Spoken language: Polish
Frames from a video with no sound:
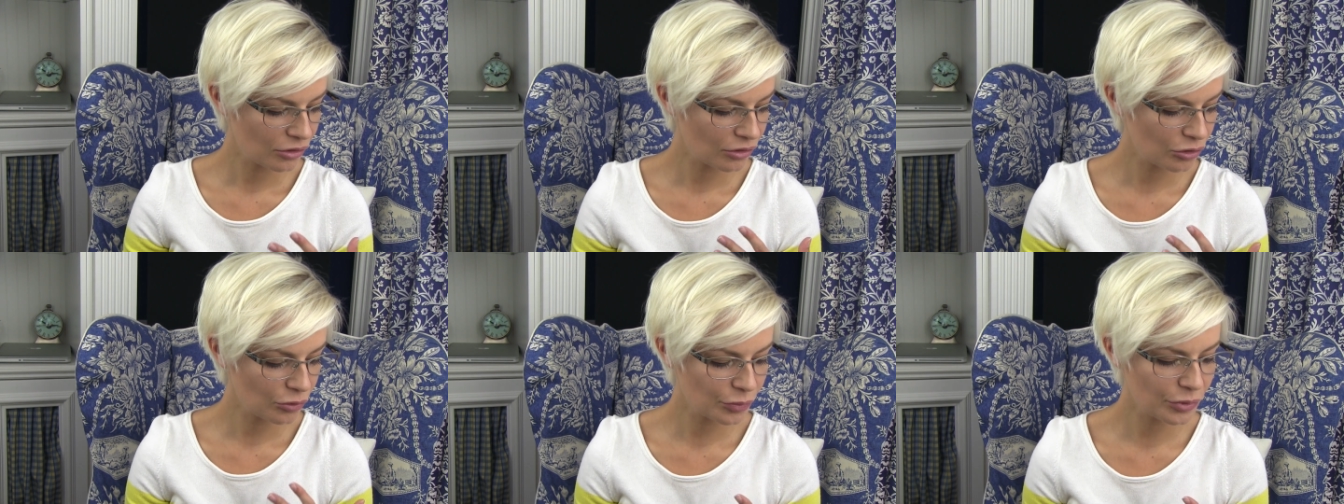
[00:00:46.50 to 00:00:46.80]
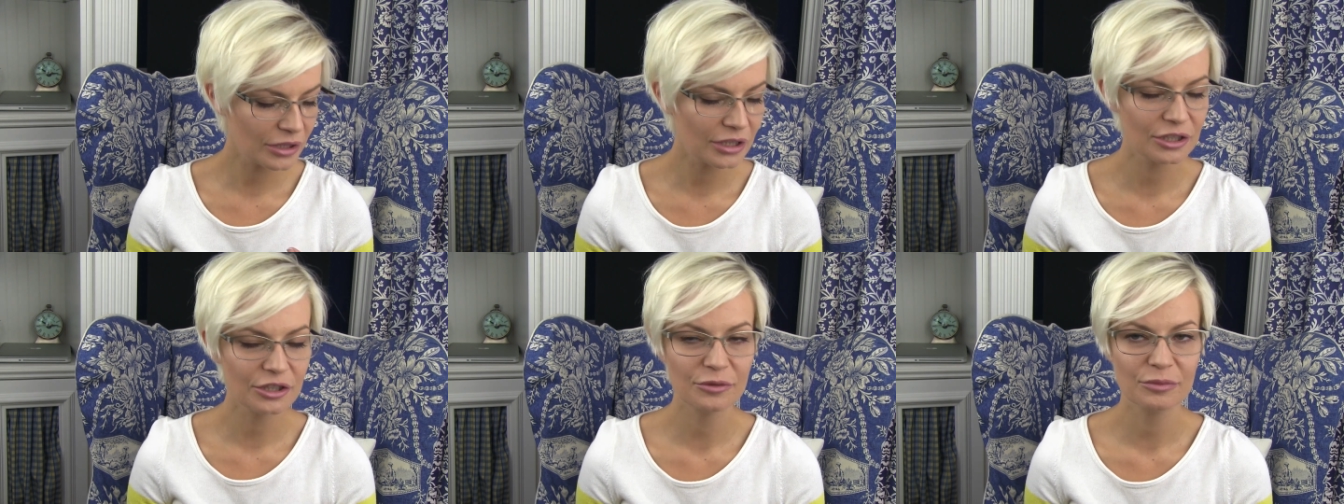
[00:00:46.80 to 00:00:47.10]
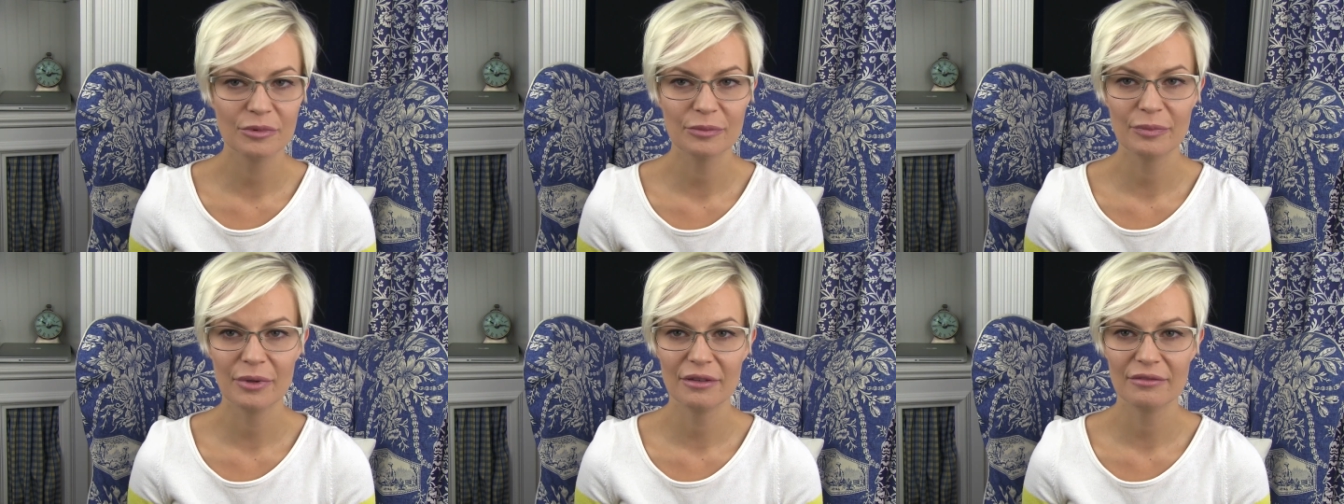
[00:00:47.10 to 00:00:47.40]

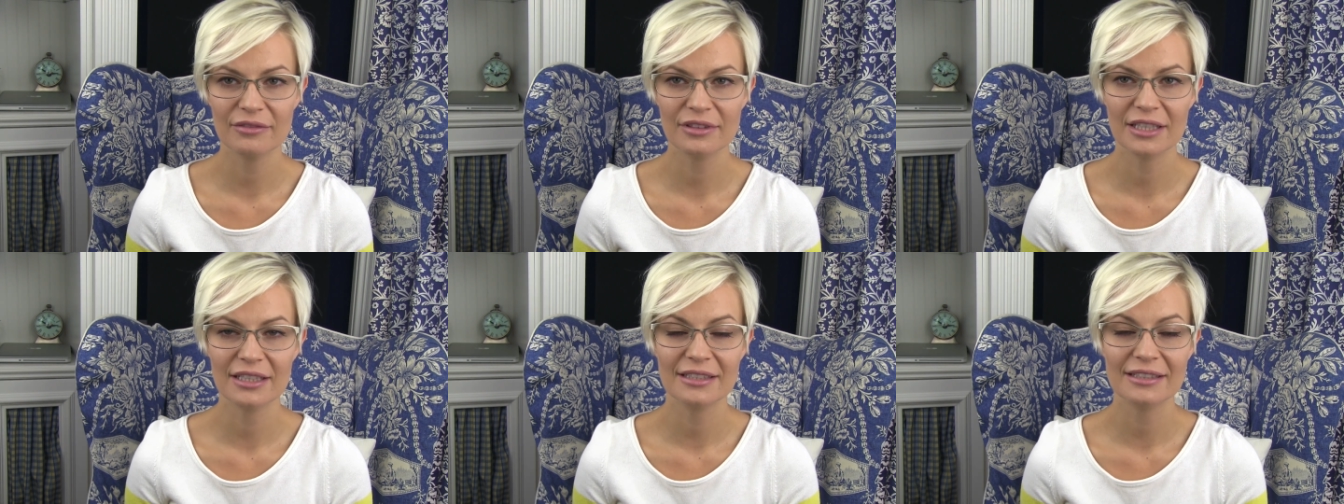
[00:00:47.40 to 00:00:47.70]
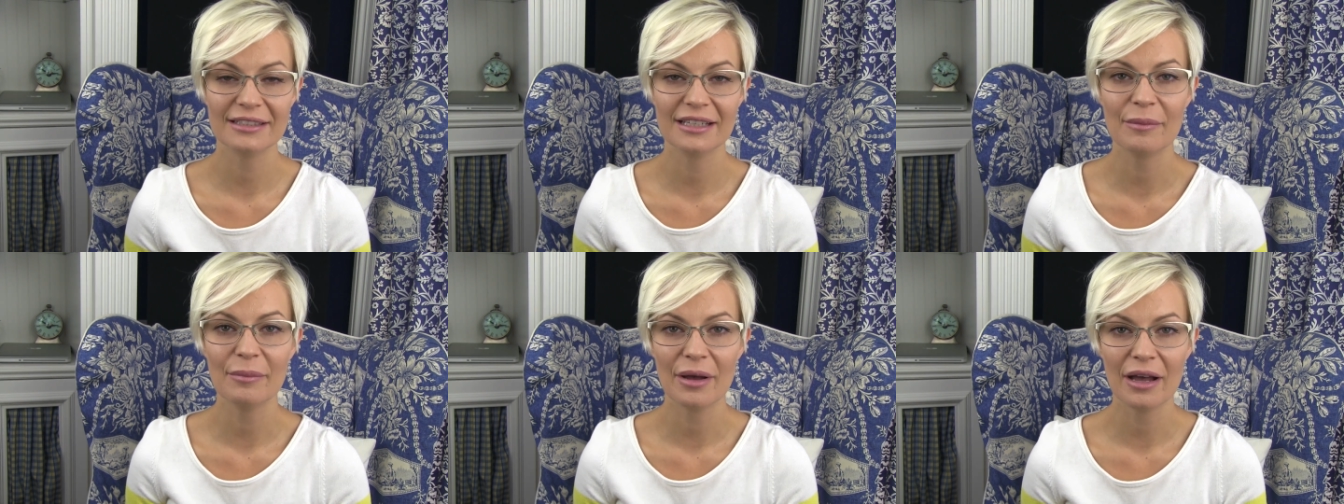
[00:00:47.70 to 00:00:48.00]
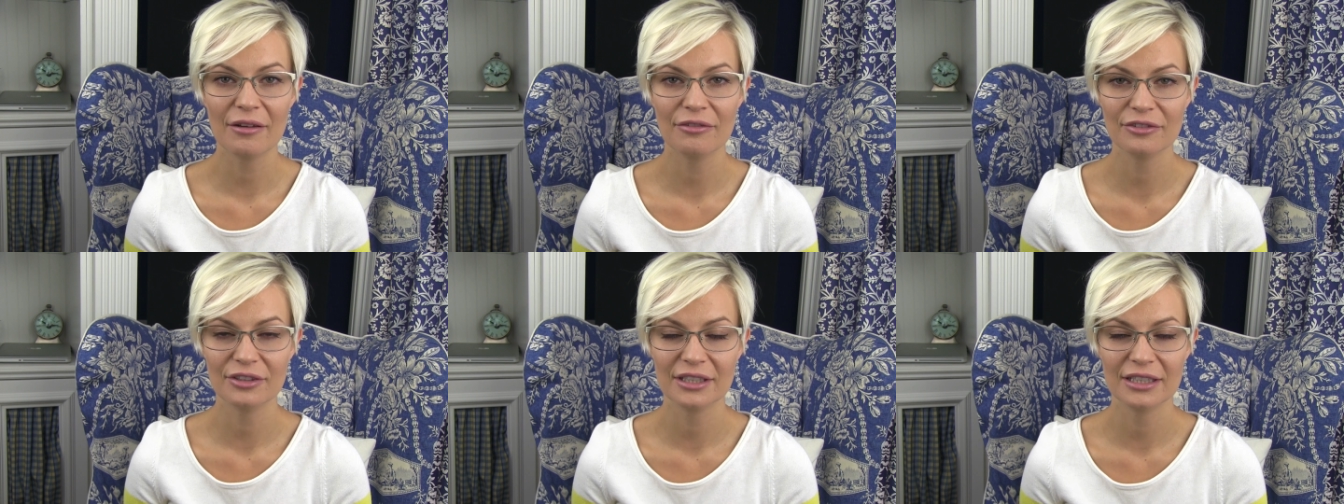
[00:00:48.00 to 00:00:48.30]
kupiliśmy pewne
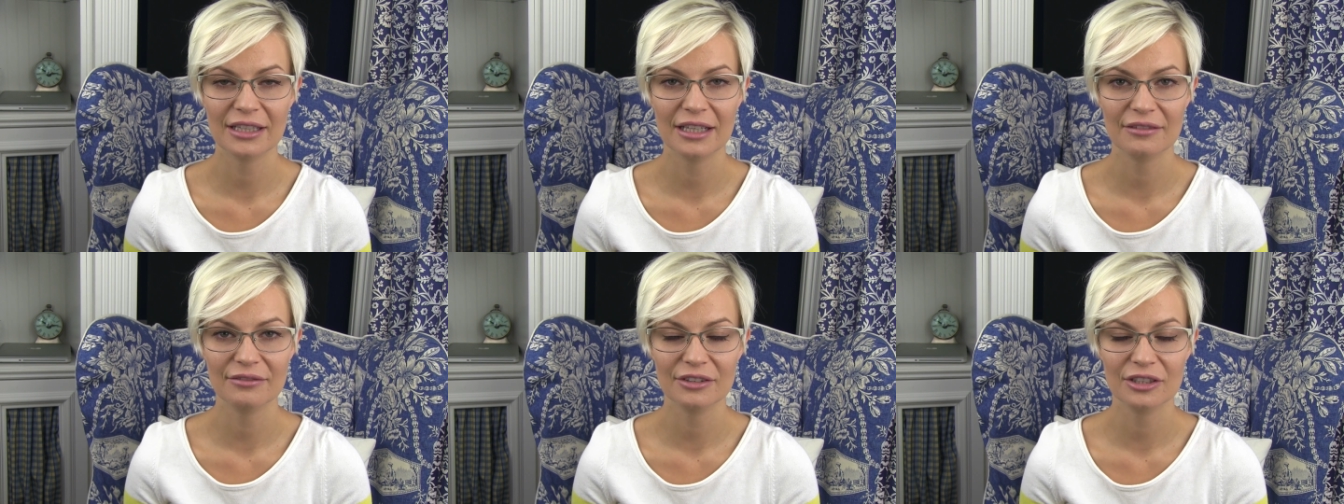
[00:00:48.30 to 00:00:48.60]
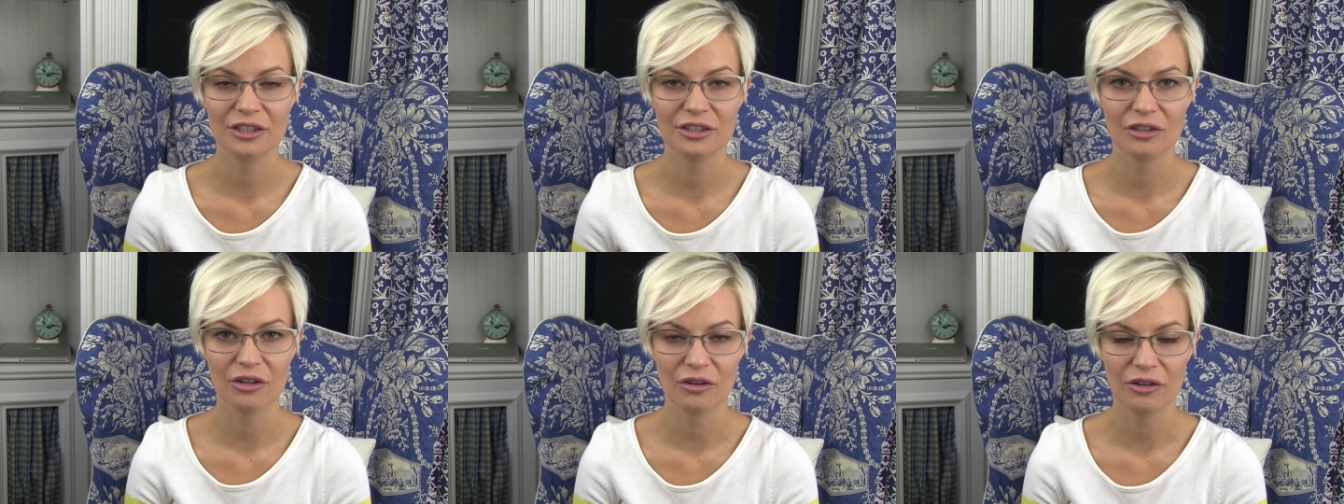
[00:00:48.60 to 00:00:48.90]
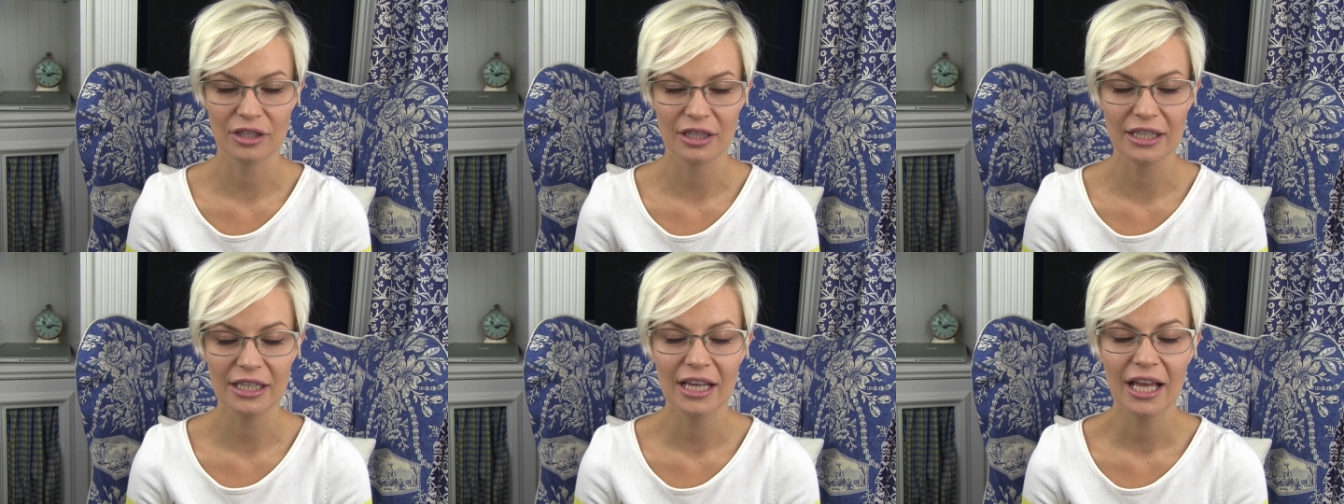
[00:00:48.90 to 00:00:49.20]
zabawki dla
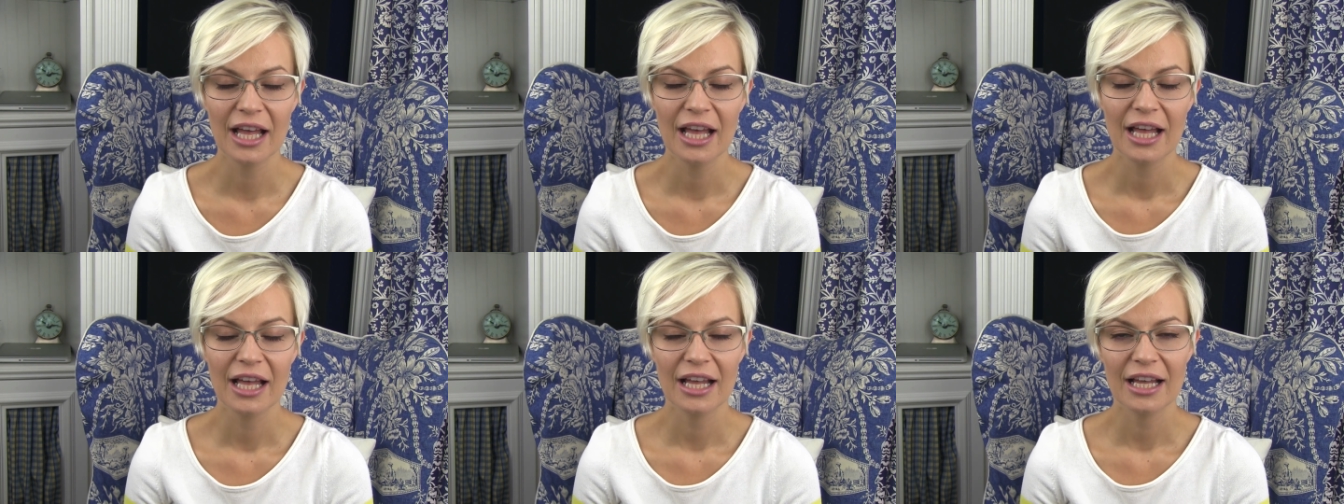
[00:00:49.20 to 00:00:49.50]
Wiktorii.